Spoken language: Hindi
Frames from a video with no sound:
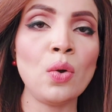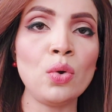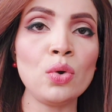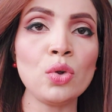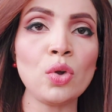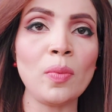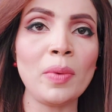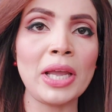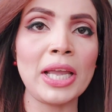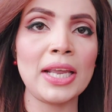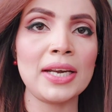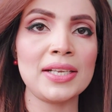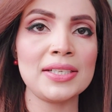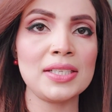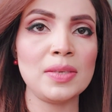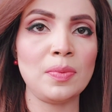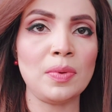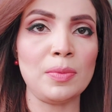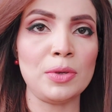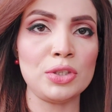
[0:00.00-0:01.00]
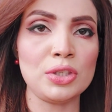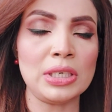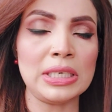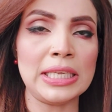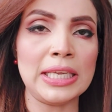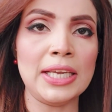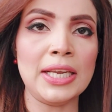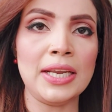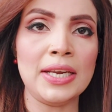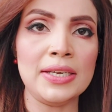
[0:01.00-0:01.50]
उनको बगैर किसी
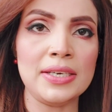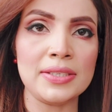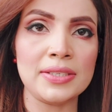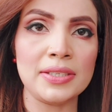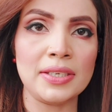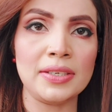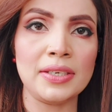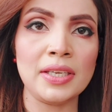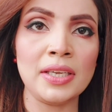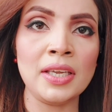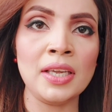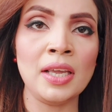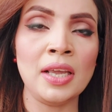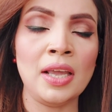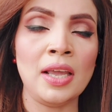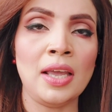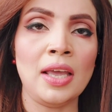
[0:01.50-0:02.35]
परमिशन के इंटरसिटी